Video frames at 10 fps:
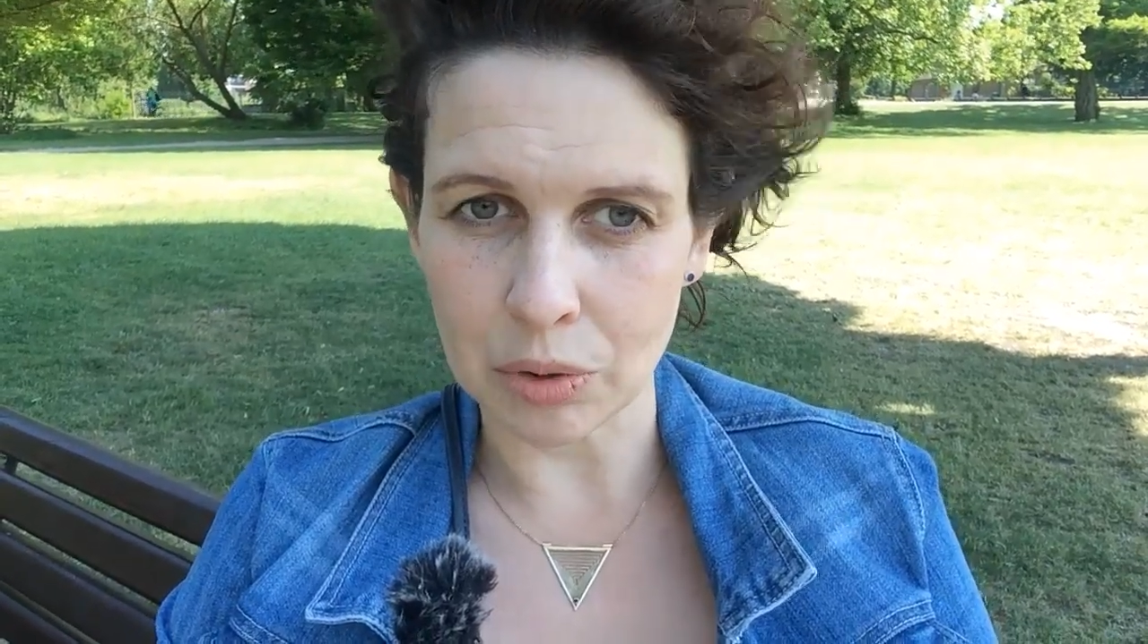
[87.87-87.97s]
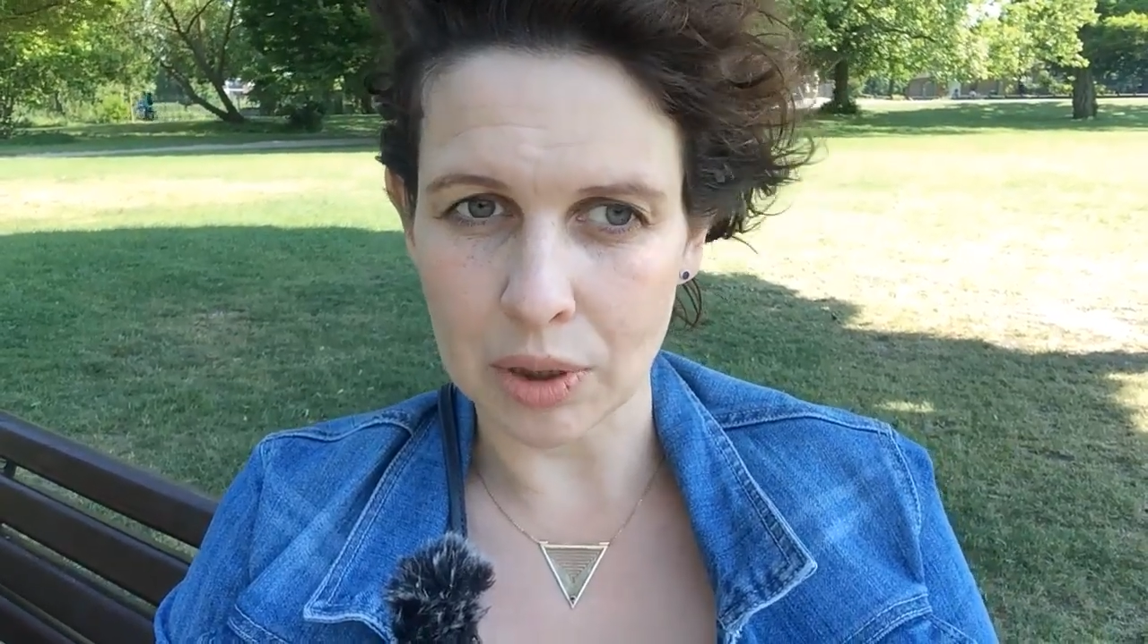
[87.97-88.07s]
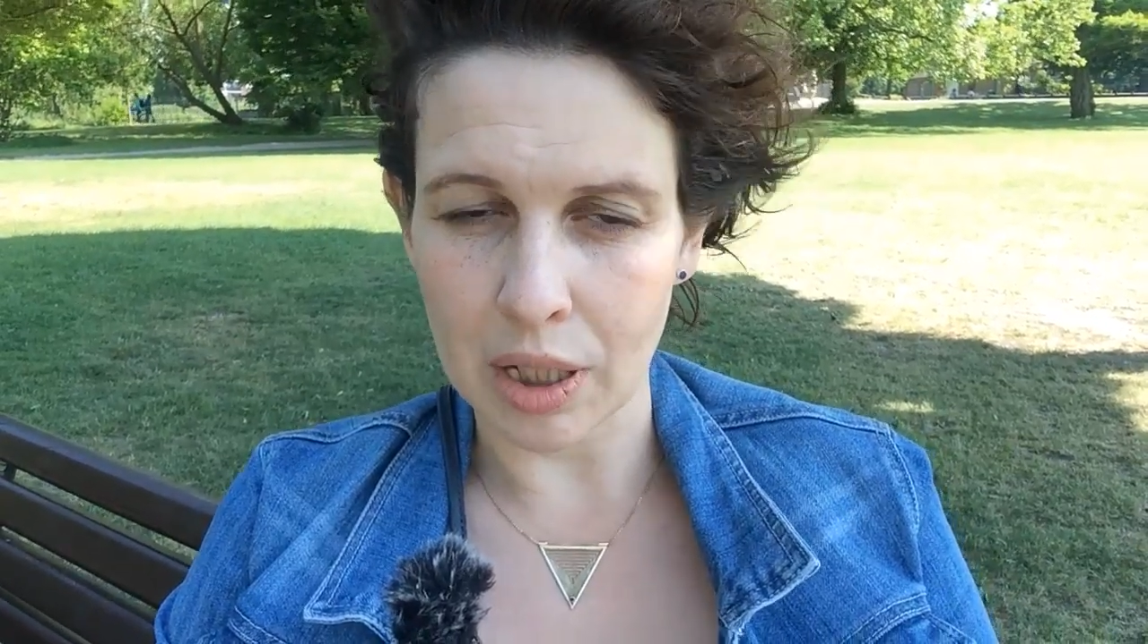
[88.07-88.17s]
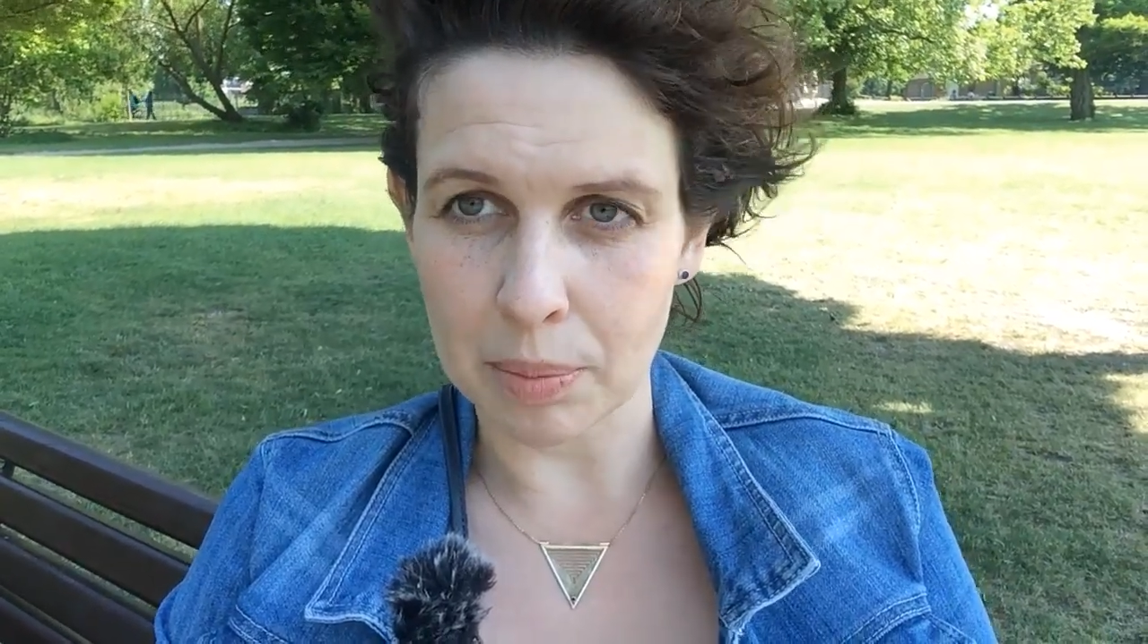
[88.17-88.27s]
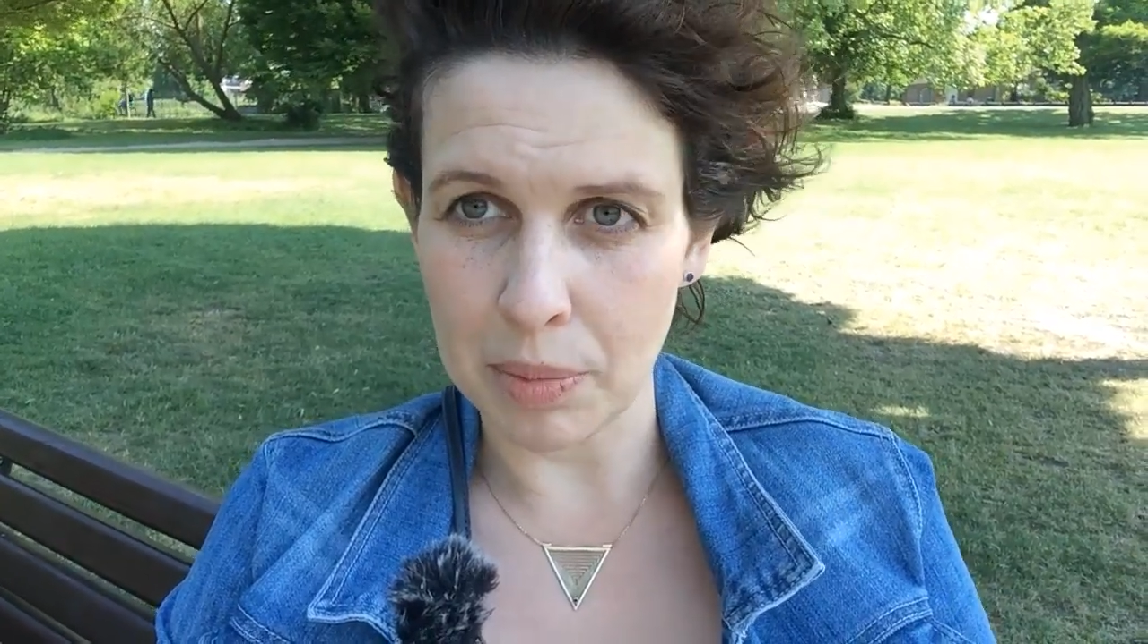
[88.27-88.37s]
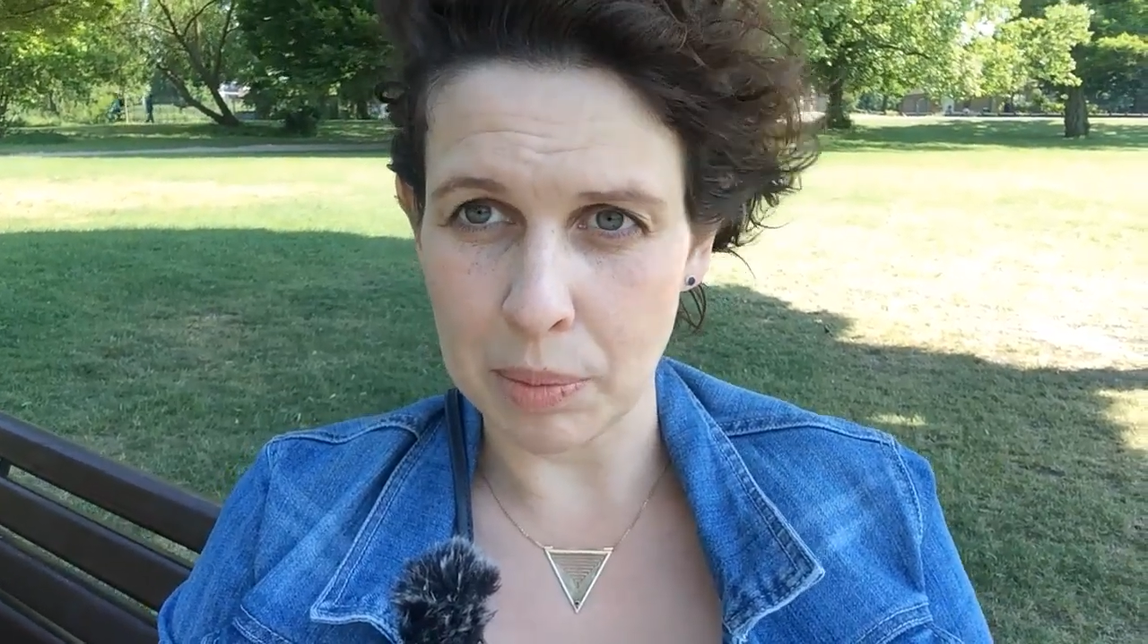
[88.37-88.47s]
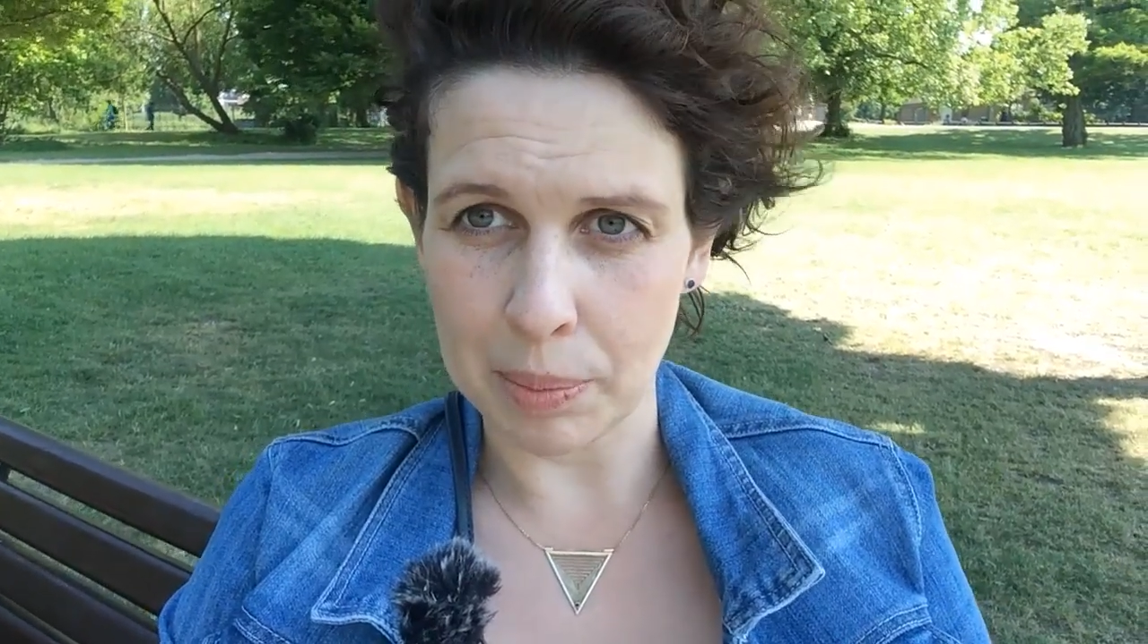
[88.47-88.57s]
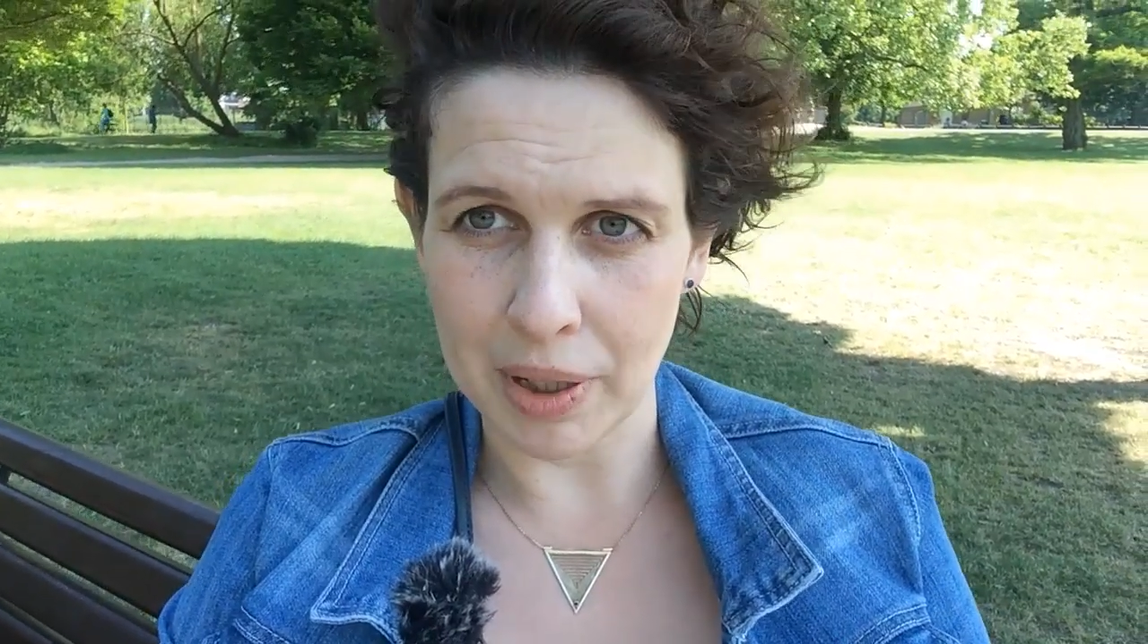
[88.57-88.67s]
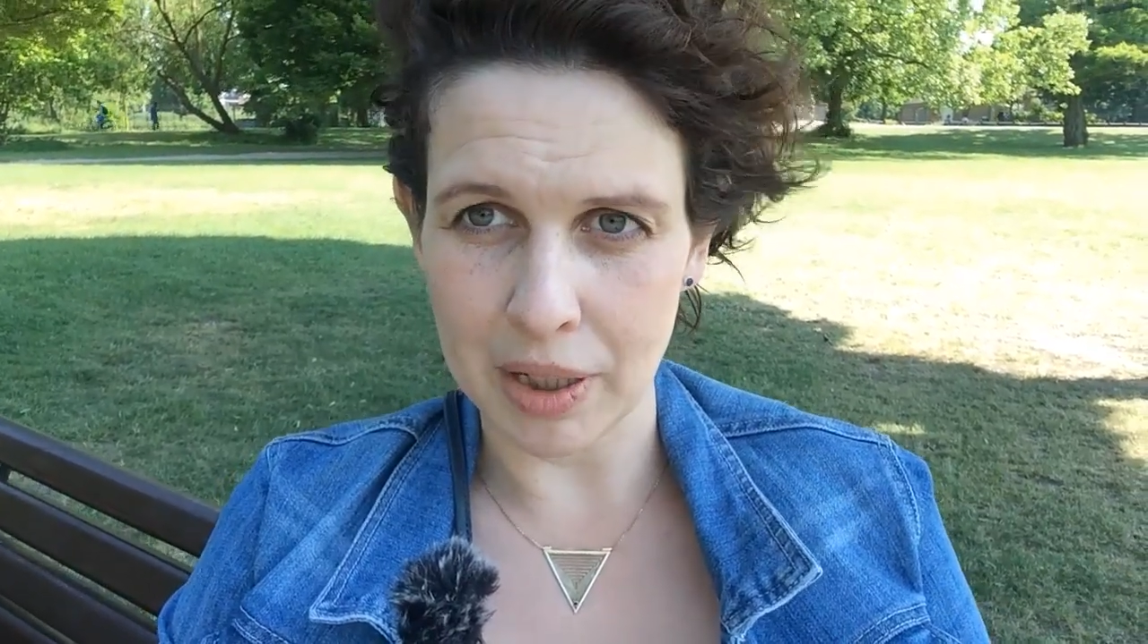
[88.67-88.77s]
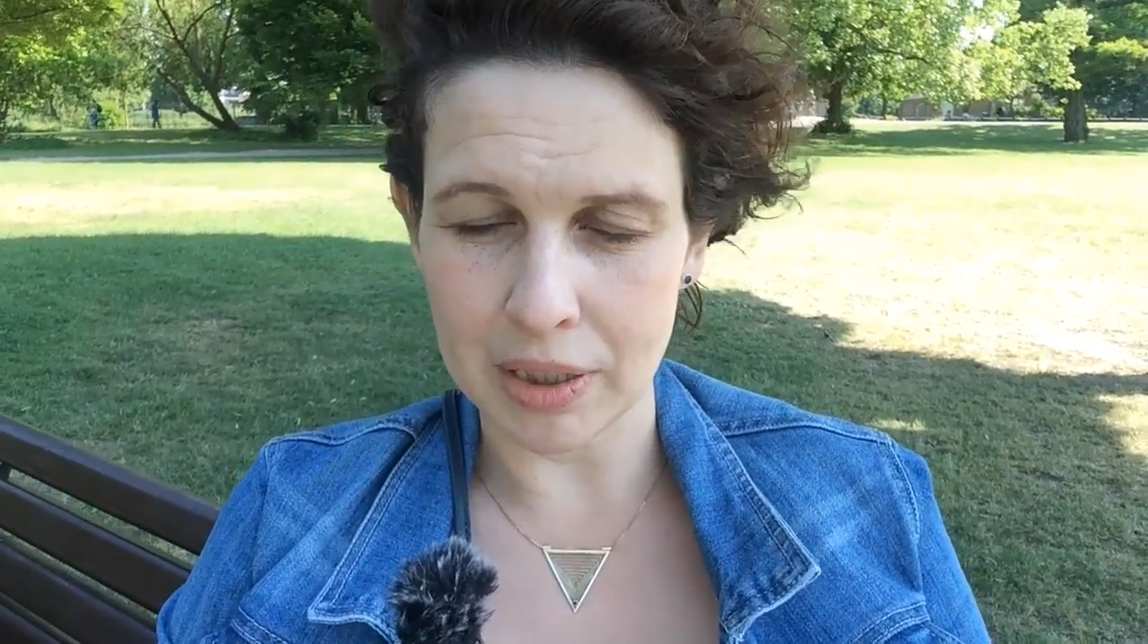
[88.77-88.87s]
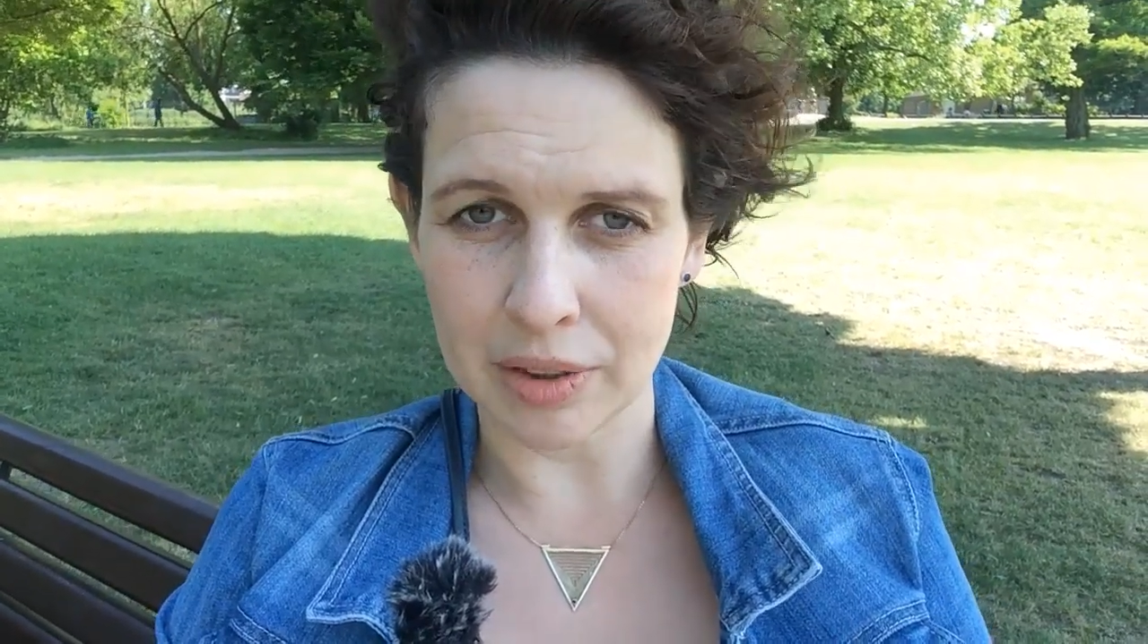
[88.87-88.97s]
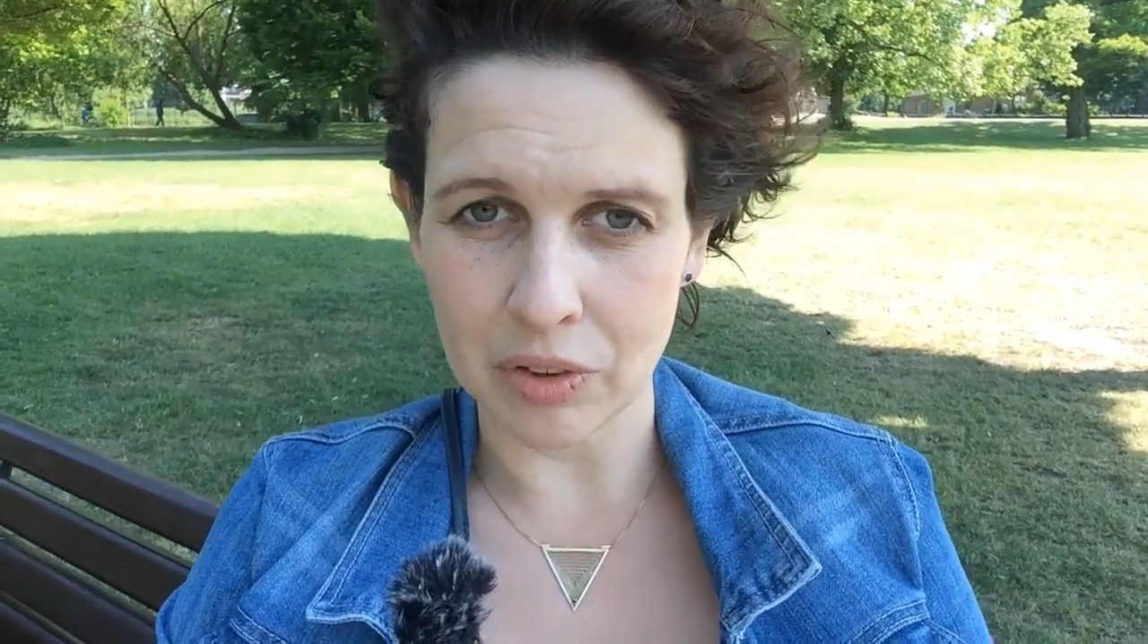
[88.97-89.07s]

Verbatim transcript: вот как мимо проедет